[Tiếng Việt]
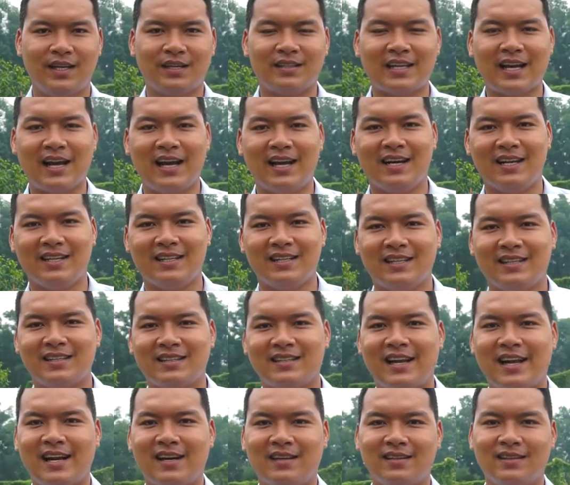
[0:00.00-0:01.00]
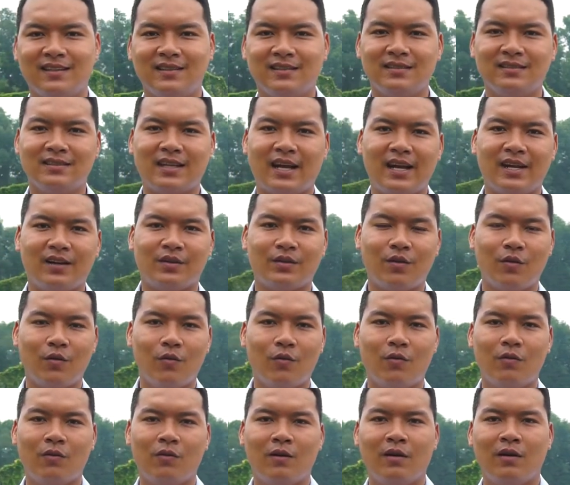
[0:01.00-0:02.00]
Hiện tại là Nhân đang đứng tại
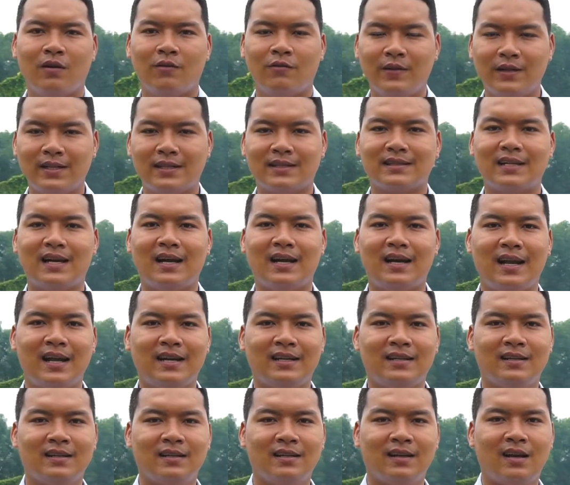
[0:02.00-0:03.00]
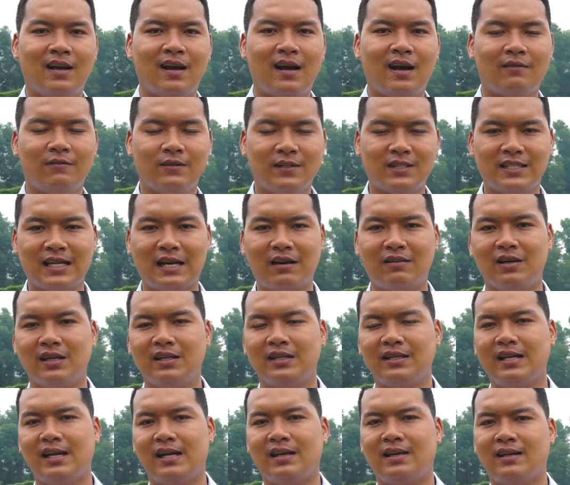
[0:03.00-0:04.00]
khu Vista Land. À, phía sau
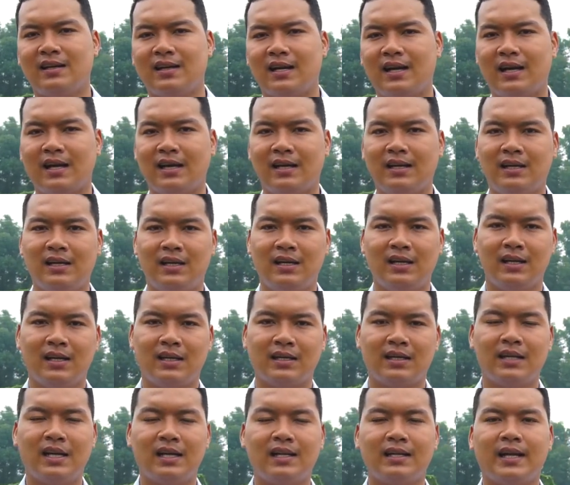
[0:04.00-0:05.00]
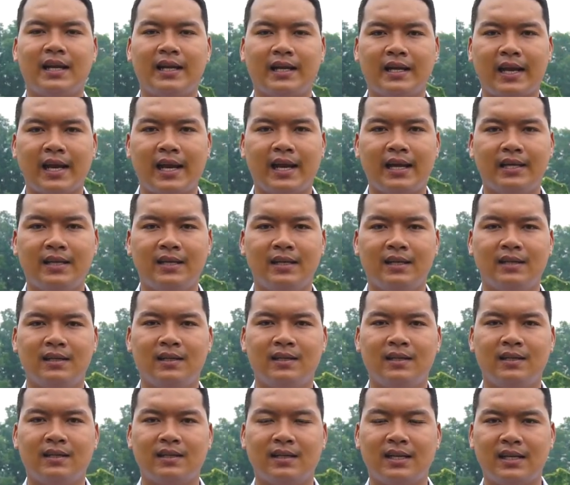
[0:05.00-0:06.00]
lưng Nhân là kênh Thầy Cai.
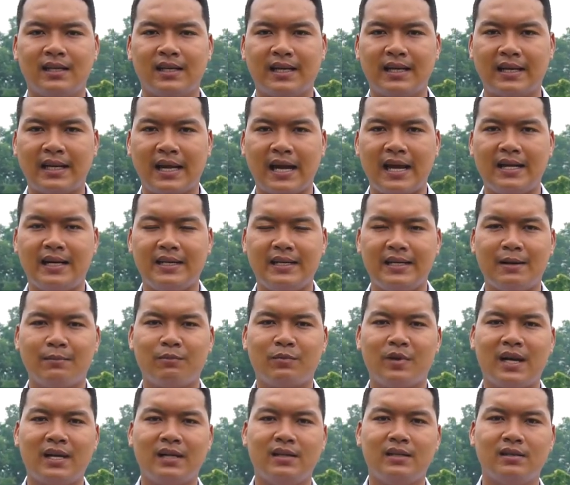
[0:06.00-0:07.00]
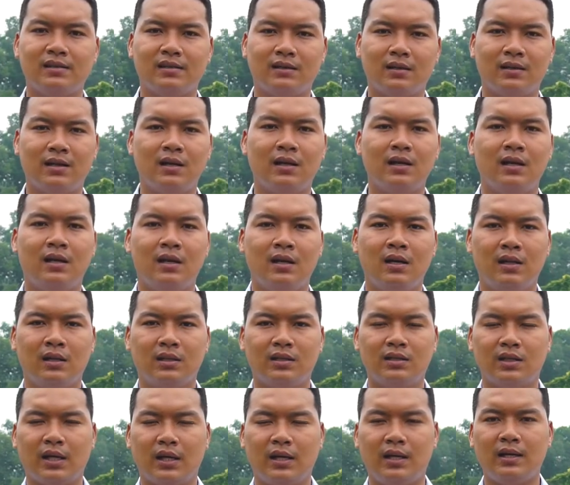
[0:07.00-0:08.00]
Kênh Thầy Cai thì giáp ranh giữa
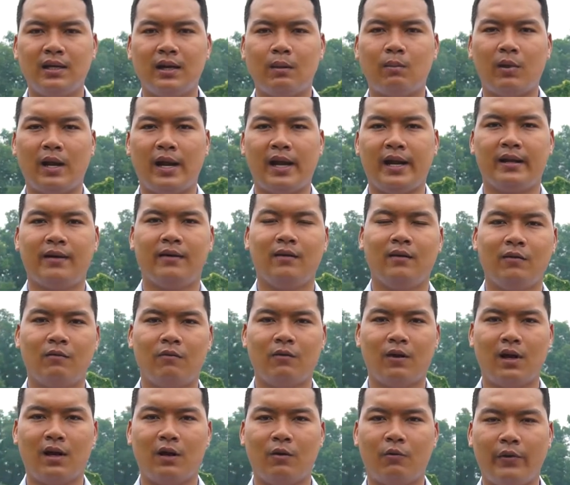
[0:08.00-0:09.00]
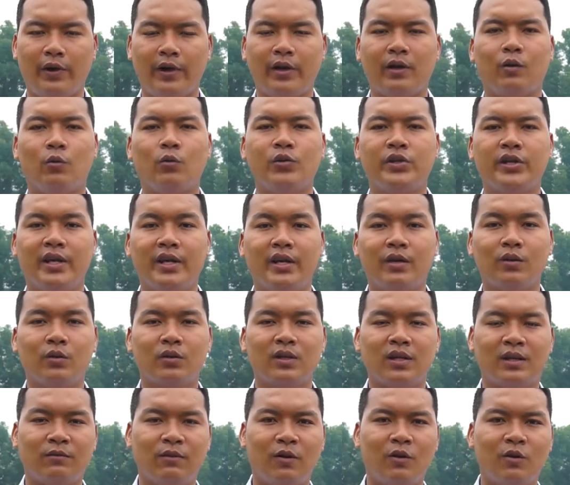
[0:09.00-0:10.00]
tỉnh Long An và huyện Củ Chi
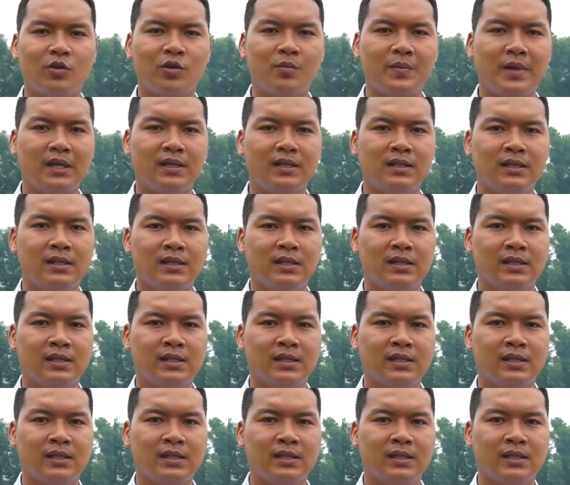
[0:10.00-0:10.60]
của thành phố Hồ Chí Minh.